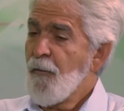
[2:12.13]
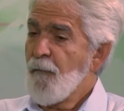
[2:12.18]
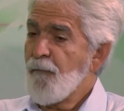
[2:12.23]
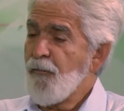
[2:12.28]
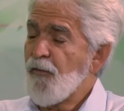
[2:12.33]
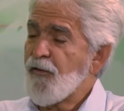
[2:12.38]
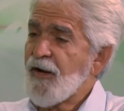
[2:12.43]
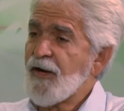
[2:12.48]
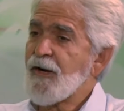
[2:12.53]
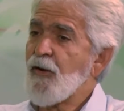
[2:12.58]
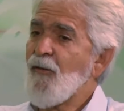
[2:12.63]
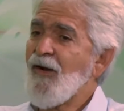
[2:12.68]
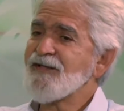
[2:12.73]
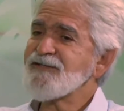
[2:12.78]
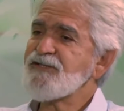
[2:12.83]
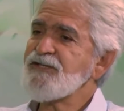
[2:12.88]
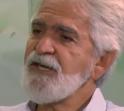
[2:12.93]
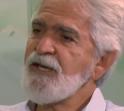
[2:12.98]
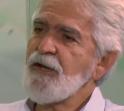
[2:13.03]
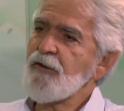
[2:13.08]
Porque não há
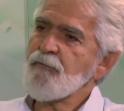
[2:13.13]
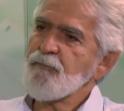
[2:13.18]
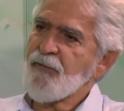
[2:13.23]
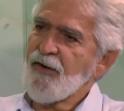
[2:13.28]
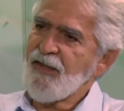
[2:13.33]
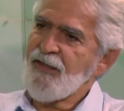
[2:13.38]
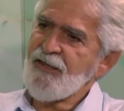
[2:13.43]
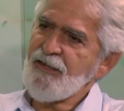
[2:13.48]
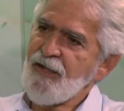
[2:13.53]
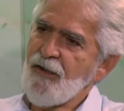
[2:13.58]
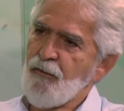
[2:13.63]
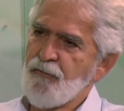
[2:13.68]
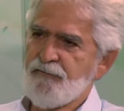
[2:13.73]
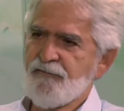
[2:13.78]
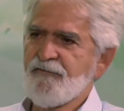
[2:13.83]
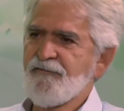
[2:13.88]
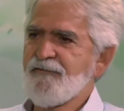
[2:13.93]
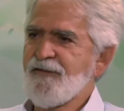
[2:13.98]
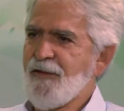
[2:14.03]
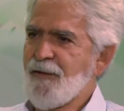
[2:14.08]
dinheiro para irrigar o
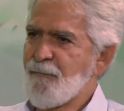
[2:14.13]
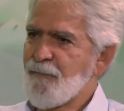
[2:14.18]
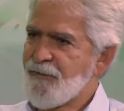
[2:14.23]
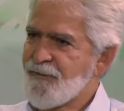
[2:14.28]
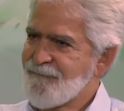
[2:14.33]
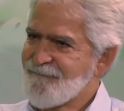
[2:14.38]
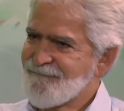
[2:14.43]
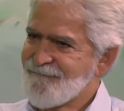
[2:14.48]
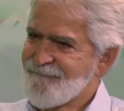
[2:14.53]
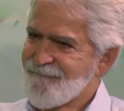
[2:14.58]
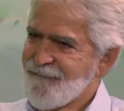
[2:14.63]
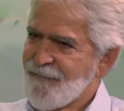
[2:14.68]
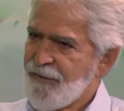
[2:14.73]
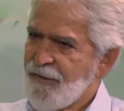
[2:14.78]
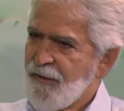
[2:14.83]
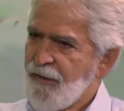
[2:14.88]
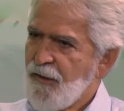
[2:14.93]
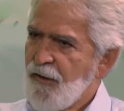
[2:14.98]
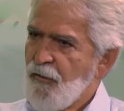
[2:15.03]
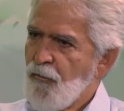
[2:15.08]
sistema.
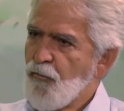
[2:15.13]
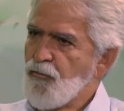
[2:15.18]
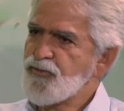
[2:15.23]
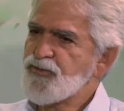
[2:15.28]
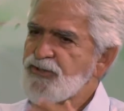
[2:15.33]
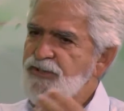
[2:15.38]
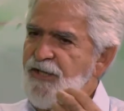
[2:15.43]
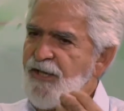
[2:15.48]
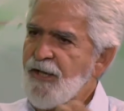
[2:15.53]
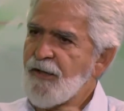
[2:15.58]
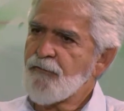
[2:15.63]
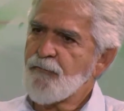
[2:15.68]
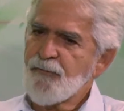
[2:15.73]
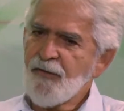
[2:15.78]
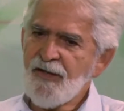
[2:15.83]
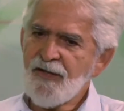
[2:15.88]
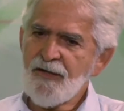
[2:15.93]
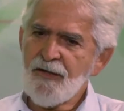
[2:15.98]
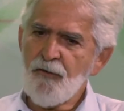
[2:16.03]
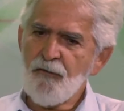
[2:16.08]
Sim. O dinheiro
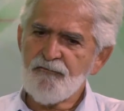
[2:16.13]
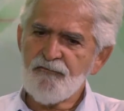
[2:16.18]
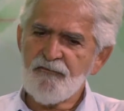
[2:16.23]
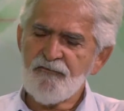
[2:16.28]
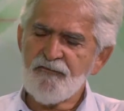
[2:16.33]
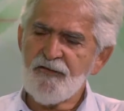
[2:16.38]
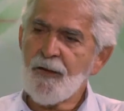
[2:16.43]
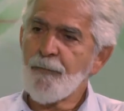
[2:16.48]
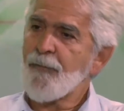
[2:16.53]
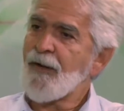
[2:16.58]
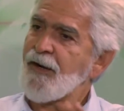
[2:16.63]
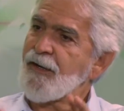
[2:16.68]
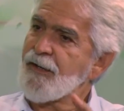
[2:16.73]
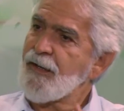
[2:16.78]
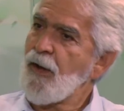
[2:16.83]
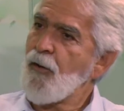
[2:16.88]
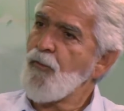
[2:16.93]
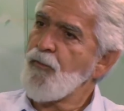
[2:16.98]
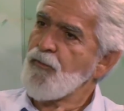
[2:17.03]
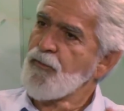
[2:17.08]
para irrigar o sistema,
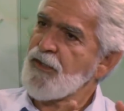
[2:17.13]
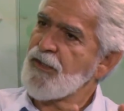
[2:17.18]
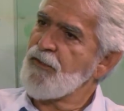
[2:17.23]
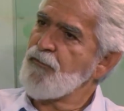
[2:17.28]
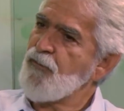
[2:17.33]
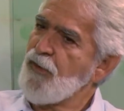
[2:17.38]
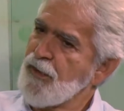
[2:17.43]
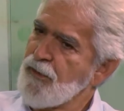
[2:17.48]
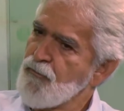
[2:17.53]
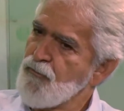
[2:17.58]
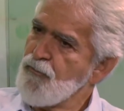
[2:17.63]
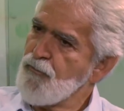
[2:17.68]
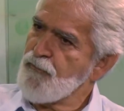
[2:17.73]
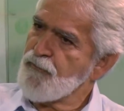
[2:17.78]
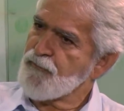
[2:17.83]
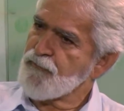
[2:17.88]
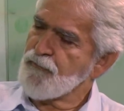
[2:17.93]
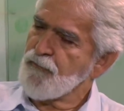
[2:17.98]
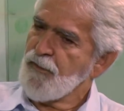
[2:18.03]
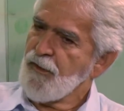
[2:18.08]
não que o
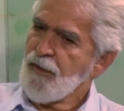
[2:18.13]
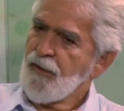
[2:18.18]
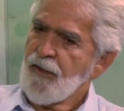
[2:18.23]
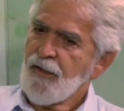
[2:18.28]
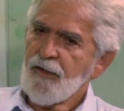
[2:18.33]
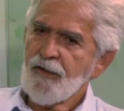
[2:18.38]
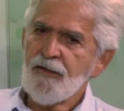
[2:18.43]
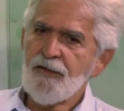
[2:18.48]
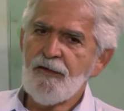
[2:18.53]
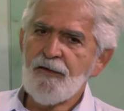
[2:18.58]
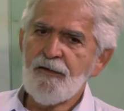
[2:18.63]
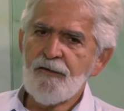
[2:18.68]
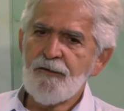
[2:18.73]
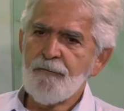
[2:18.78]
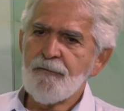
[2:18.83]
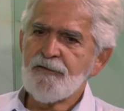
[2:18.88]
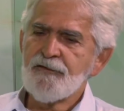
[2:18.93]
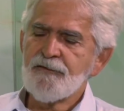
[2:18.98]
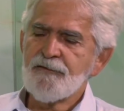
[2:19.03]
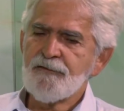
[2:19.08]
recurso
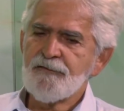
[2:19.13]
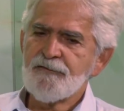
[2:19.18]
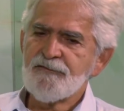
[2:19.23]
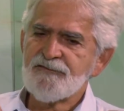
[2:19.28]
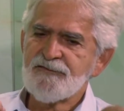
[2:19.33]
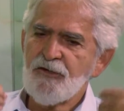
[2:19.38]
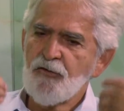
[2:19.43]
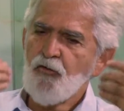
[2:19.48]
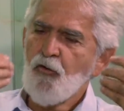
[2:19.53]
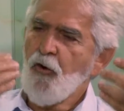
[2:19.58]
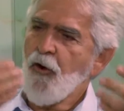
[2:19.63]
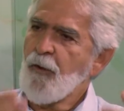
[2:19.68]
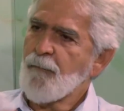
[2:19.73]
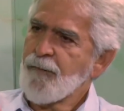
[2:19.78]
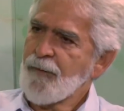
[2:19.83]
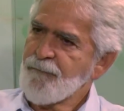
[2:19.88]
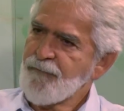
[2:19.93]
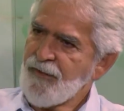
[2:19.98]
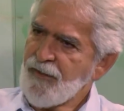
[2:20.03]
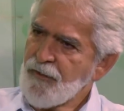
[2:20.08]
que se
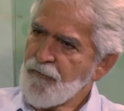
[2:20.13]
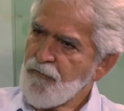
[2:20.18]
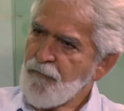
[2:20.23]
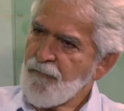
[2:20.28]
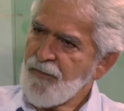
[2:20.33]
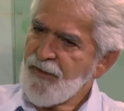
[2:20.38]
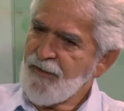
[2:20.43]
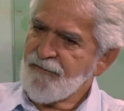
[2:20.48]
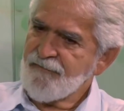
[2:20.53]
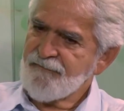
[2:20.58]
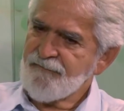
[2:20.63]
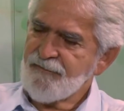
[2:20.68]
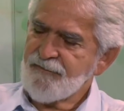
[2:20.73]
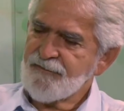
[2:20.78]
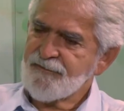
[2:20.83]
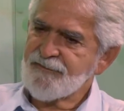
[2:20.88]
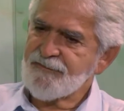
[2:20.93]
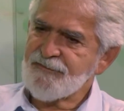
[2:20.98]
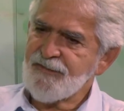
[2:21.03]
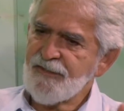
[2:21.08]
cobra pela cobrança
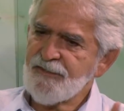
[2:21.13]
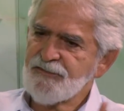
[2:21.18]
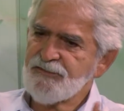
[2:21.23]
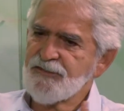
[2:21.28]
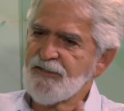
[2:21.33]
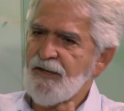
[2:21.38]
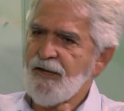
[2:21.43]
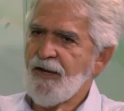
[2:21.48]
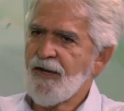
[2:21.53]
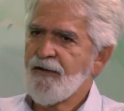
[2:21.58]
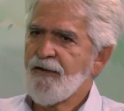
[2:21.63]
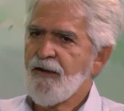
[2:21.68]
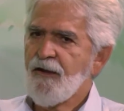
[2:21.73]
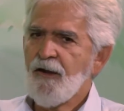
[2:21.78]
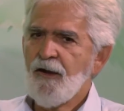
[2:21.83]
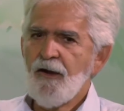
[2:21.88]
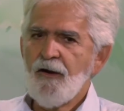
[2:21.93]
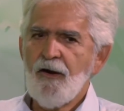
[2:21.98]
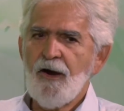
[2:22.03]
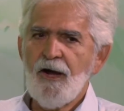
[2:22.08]
seja
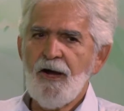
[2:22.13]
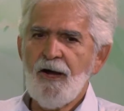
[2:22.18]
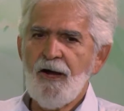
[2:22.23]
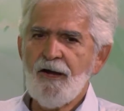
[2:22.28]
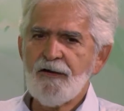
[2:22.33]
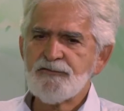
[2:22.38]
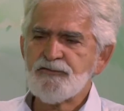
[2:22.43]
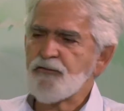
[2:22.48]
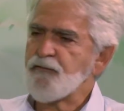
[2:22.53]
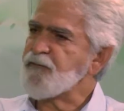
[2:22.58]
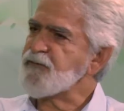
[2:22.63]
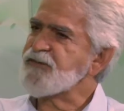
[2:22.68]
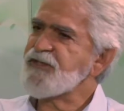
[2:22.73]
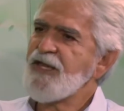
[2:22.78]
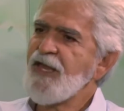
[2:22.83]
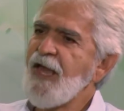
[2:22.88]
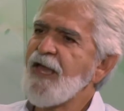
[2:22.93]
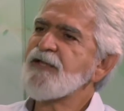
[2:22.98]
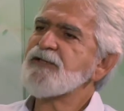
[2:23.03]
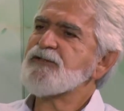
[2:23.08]
ah,
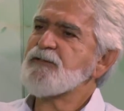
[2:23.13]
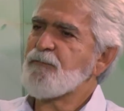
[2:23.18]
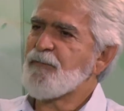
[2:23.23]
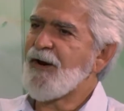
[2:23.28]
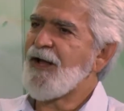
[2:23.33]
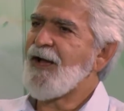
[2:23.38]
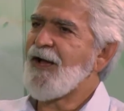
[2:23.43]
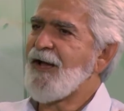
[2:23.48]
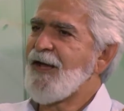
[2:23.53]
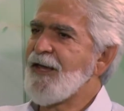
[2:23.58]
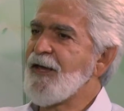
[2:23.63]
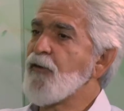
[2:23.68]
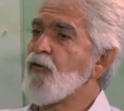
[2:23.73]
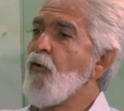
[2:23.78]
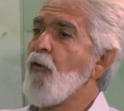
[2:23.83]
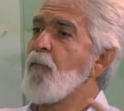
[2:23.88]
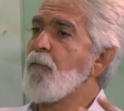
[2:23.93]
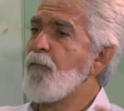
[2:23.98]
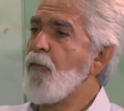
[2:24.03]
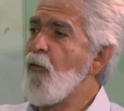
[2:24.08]
suficiente para
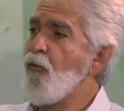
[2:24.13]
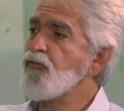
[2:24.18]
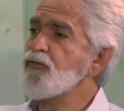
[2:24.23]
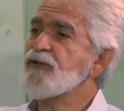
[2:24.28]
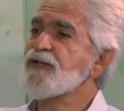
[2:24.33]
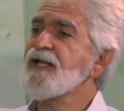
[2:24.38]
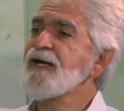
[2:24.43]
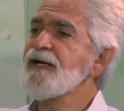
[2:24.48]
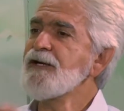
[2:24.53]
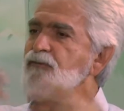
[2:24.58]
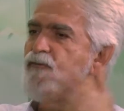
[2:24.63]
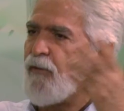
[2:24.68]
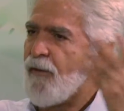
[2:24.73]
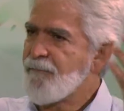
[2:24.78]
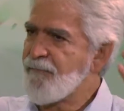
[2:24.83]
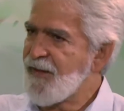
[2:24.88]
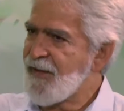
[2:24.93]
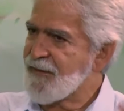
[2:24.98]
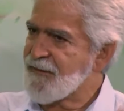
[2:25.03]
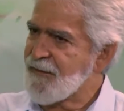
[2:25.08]
recompor o dano
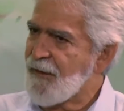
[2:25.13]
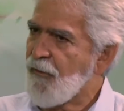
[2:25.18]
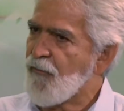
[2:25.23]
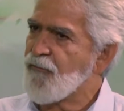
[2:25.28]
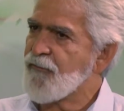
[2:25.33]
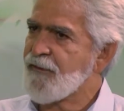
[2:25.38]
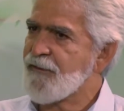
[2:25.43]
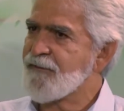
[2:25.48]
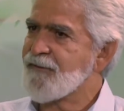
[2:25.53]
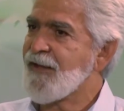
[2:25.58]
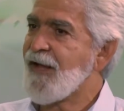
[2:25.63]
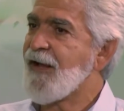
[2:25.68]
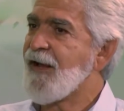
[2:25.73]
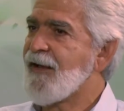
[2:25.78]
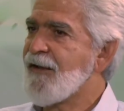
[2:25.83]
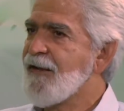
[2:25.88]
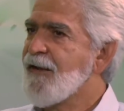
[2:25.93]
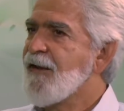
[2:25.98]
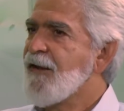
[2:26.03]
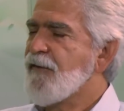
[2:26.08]
ambiental que
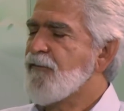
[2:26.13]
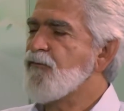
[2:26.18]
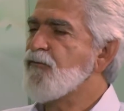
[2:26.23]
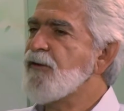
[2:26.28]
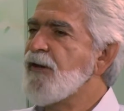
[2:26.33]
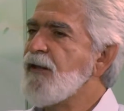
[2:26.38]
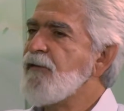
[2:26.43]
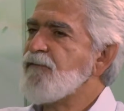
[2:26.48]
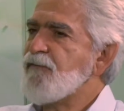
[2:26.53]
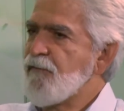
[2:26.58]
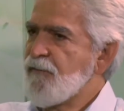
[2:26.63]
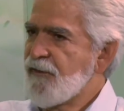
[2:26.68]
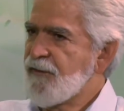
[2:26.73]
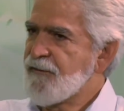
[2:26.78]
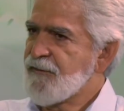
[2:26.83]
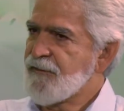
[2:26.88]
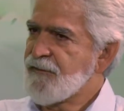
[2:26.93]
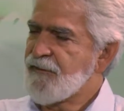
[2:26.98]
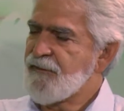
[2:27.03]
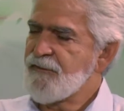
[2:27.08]
está no nível que,
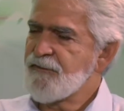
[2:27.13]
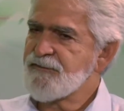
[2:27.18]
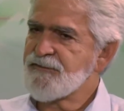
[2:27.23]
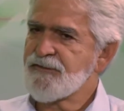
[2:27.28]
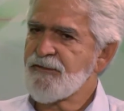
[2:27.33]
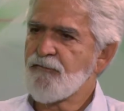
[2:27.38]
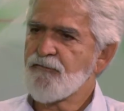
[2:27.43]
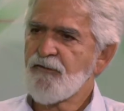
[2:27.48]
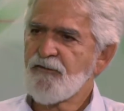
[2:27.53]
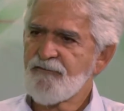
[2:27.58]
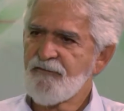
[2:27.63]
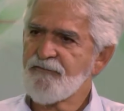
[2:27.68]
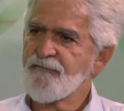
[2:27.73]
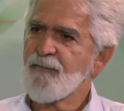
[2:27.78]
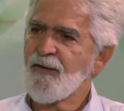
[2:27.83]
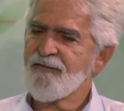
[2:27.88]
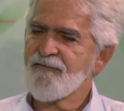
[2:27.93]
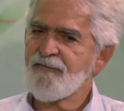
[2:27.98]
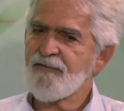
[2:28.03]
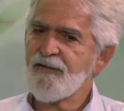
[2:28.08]
que estão nossas
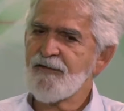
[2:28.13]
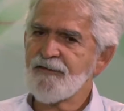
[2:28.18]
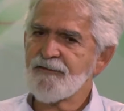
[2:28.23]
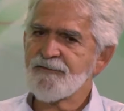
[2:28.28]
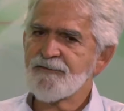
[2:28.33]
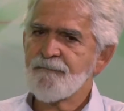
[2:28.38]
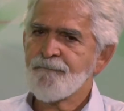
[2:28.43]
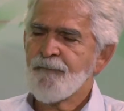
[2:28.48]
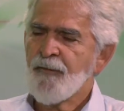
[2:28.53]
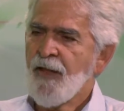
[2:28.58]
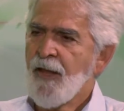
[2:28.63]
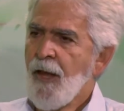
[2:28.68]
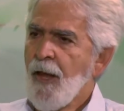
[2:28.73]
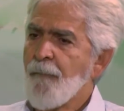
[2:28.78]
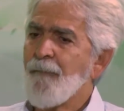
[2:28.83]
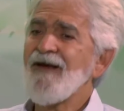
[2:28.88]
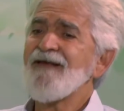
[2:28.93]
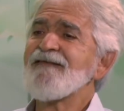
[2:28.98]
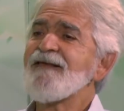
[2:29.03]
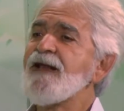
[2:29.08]
bacias,
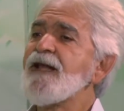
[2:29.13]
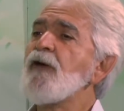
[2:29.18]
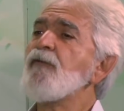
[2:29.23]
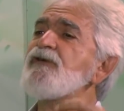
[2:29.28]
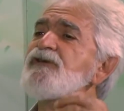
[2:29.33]
mas ele é